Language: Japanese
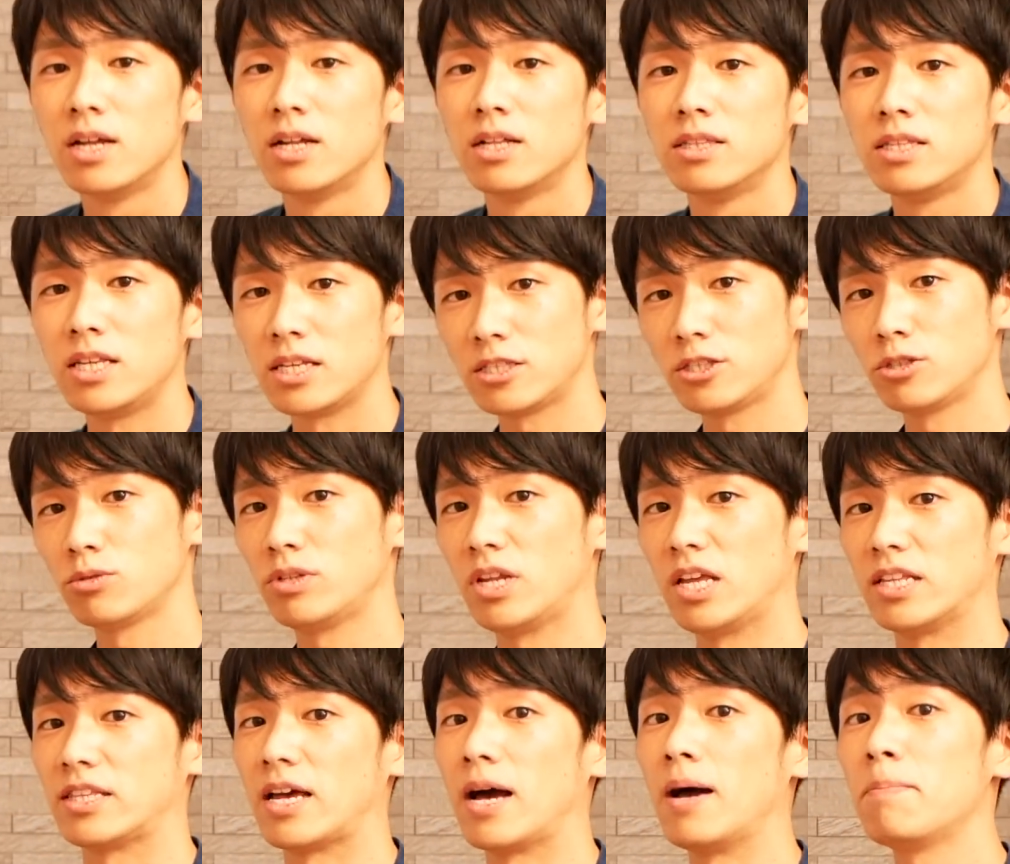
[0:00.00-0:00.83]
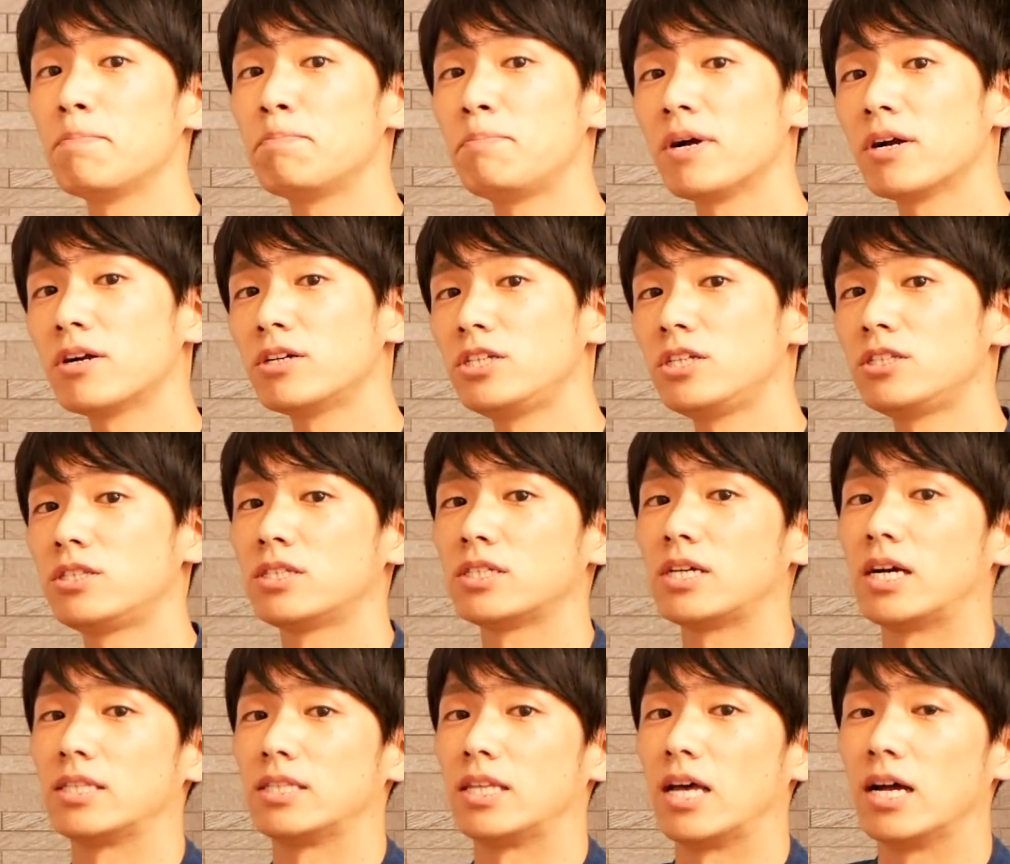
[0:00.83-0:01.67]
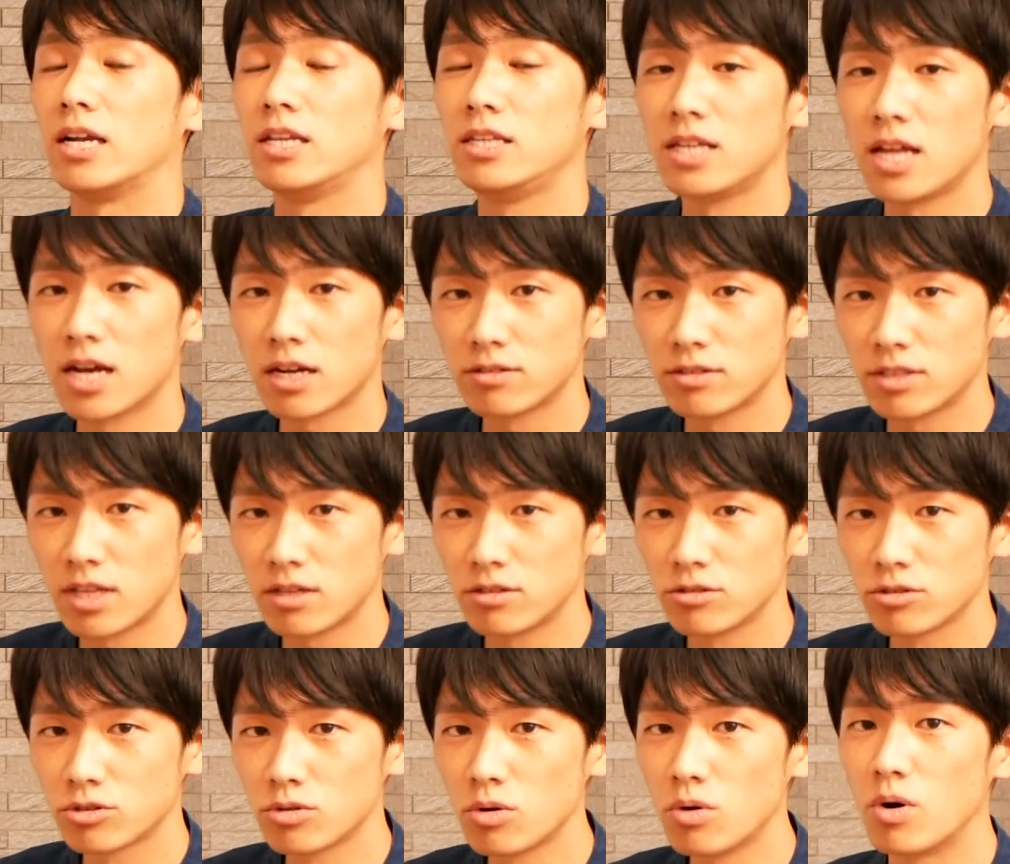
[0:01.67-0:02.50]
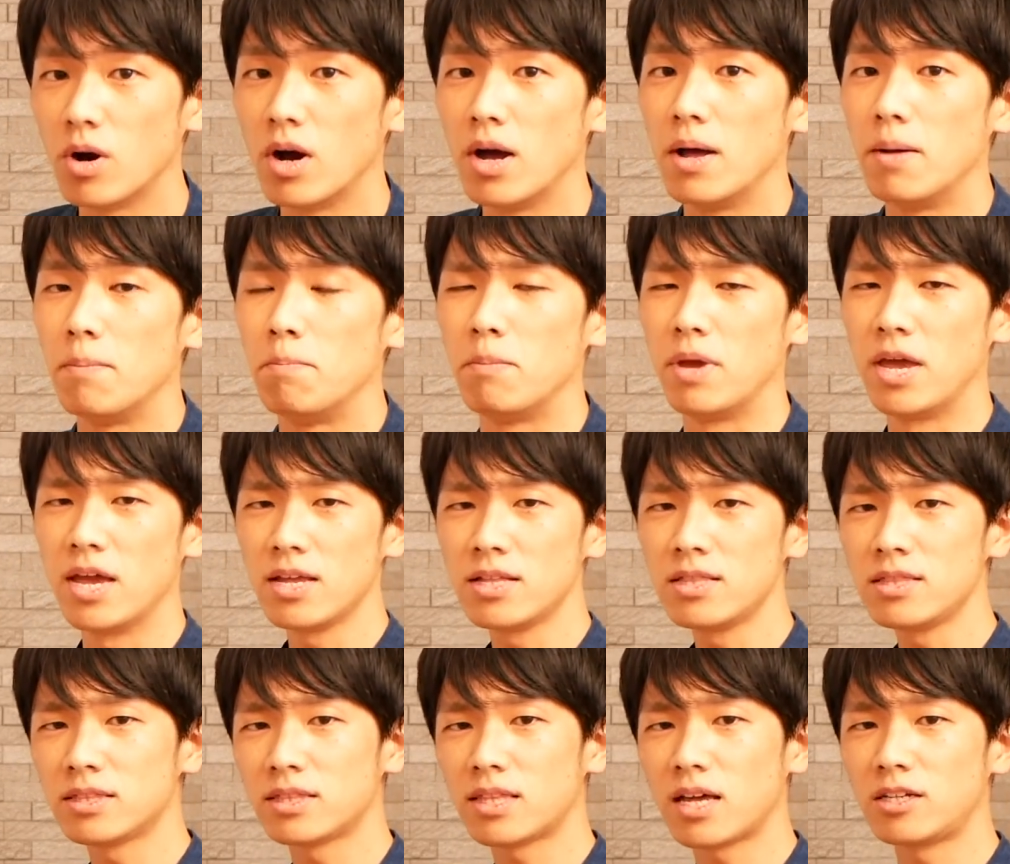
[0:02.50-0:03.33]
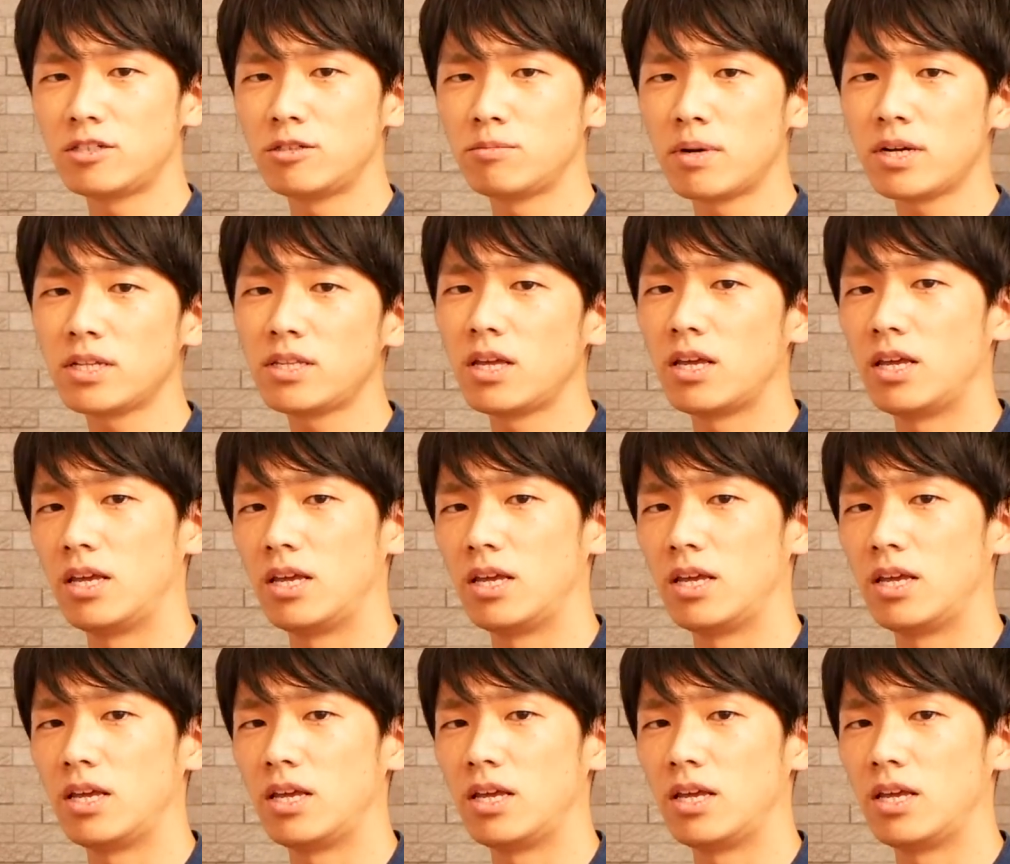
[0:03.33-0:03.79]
ですのでタンパク質が足りなくなるとメンタルまで